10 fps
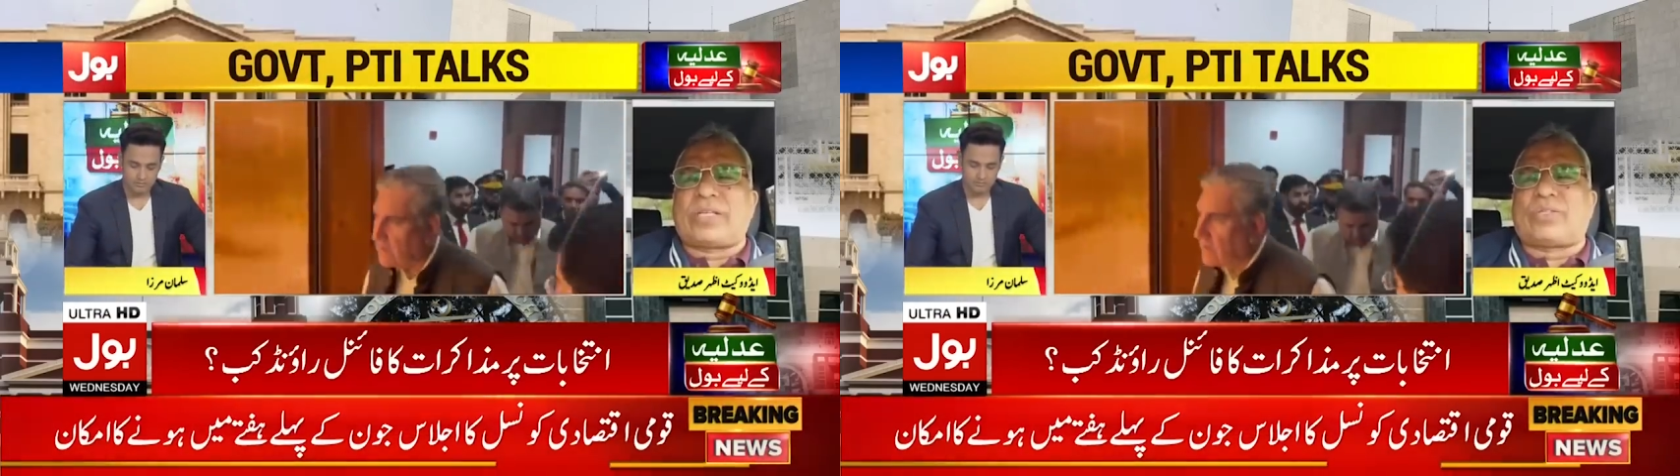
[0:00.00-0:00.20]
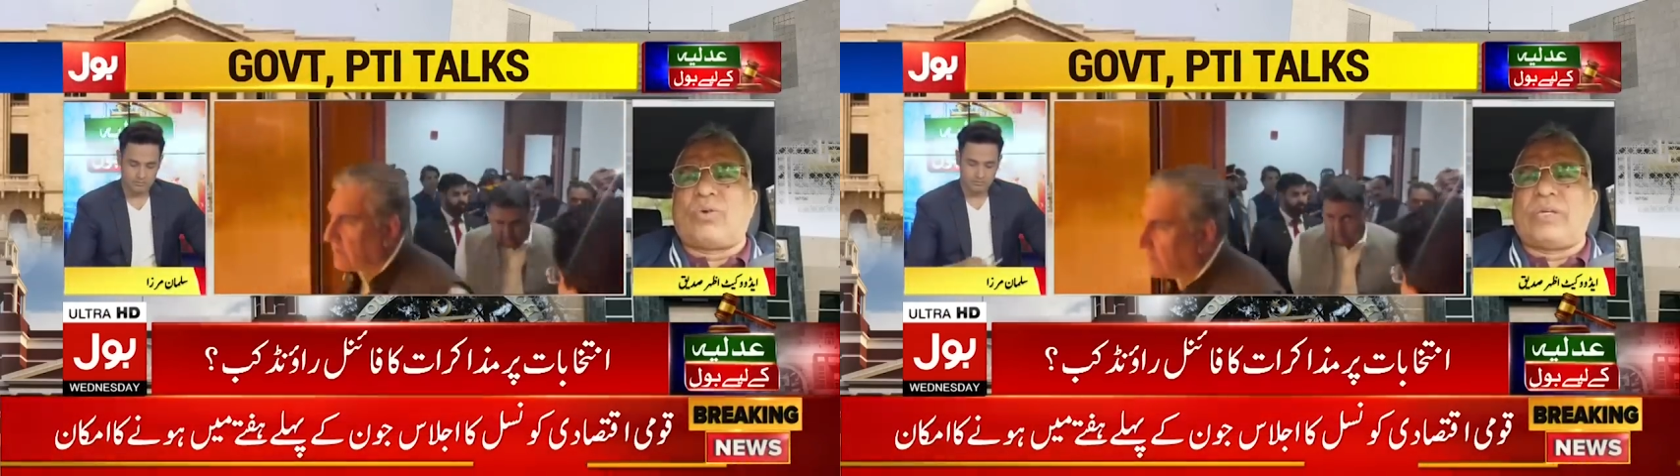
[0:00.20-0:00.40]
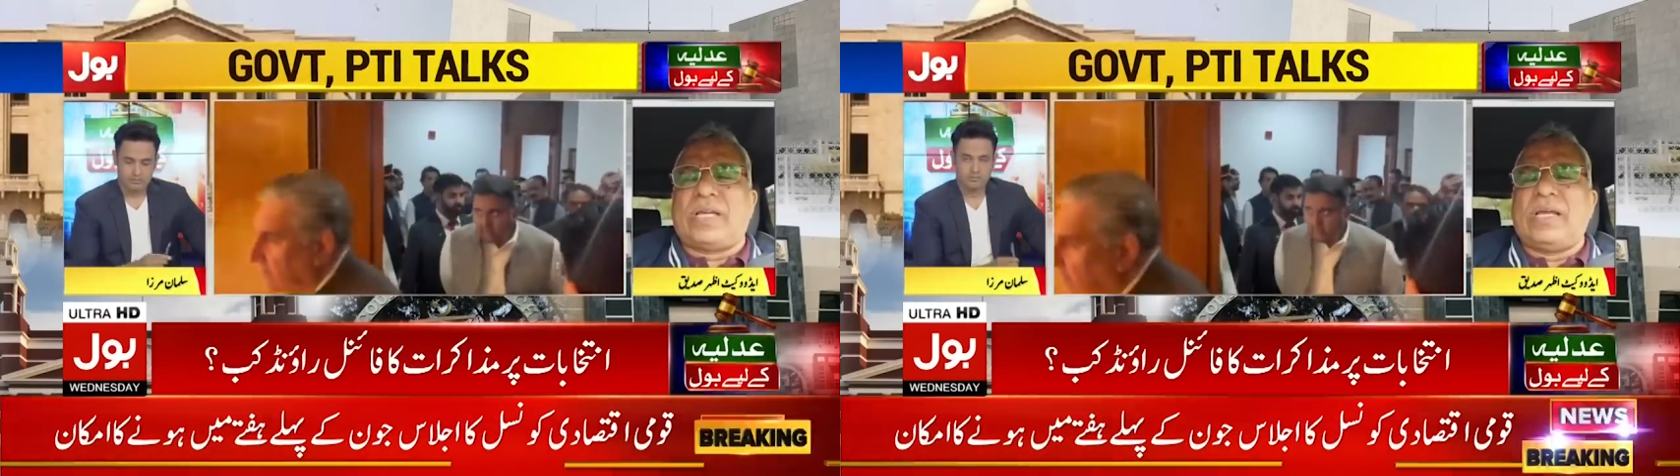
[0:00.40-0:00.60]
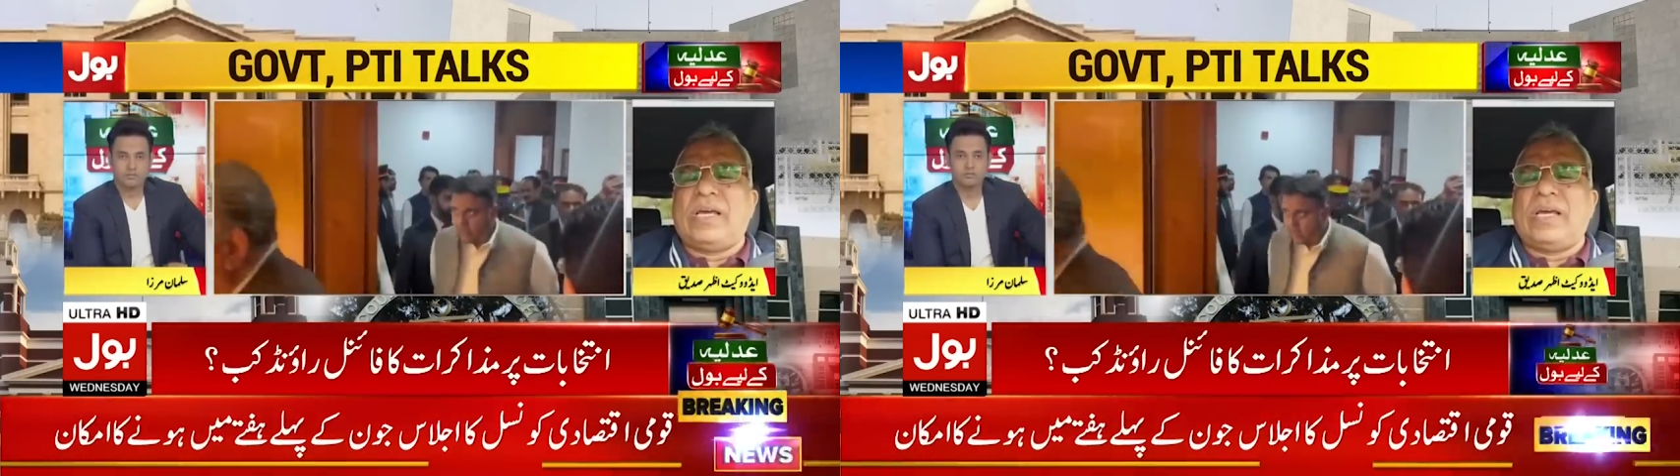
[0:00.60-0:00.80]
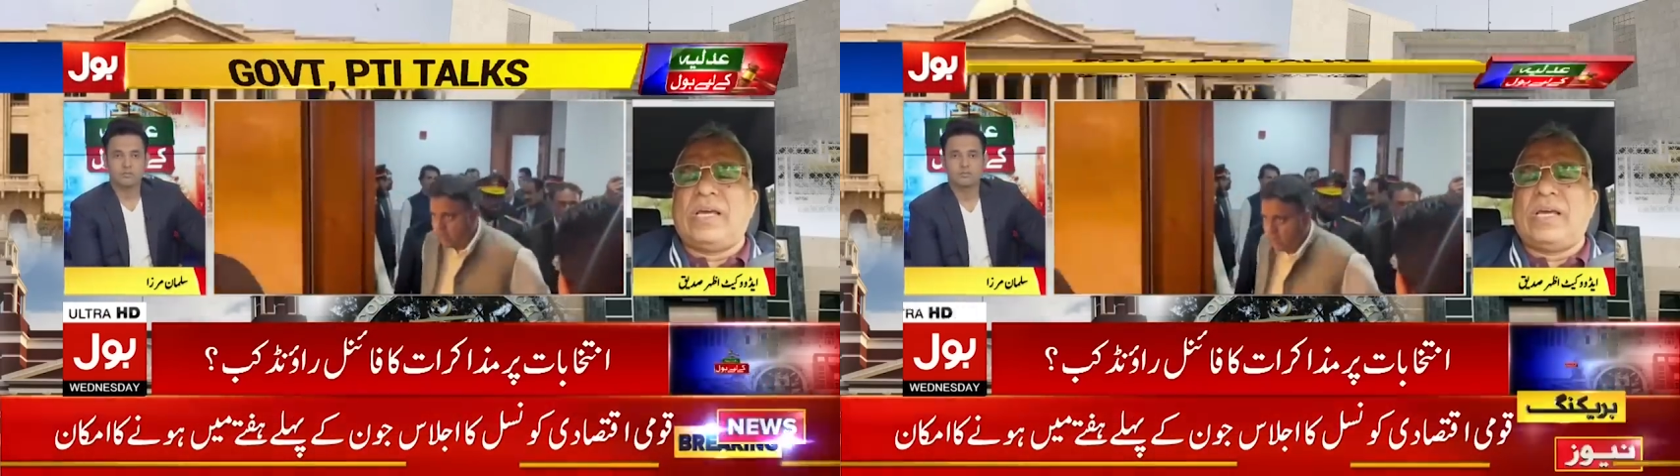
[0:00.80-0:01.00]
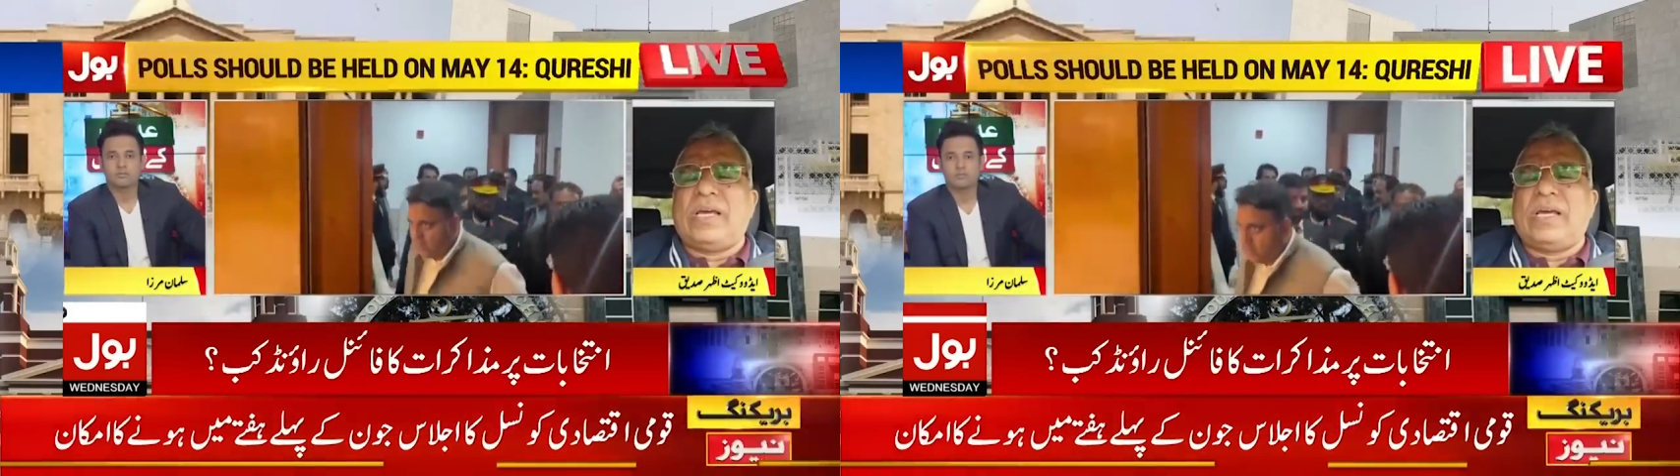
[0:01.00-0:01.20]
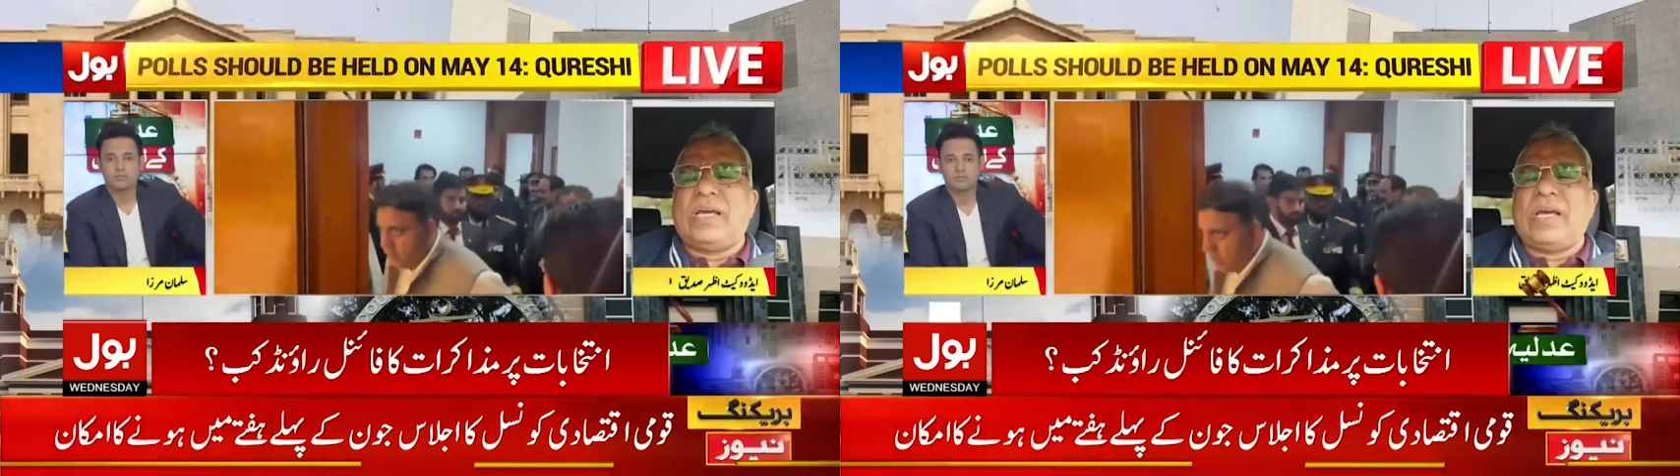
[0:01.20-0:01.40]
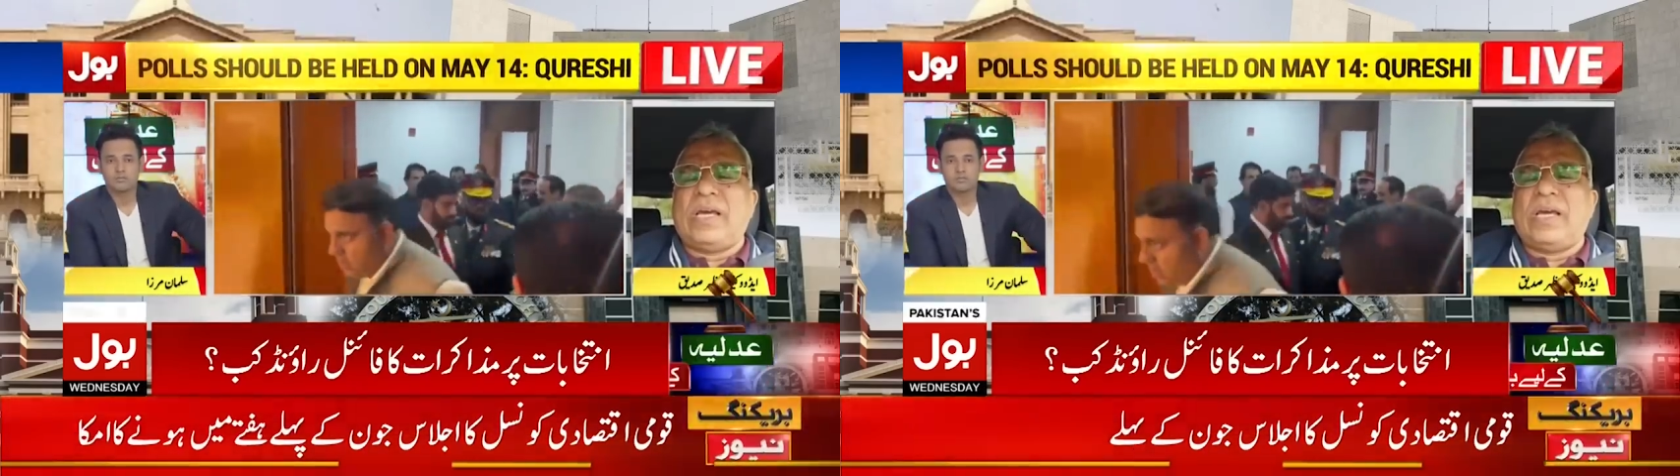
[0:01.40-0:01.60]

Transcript: कस्टोडियन हम्म।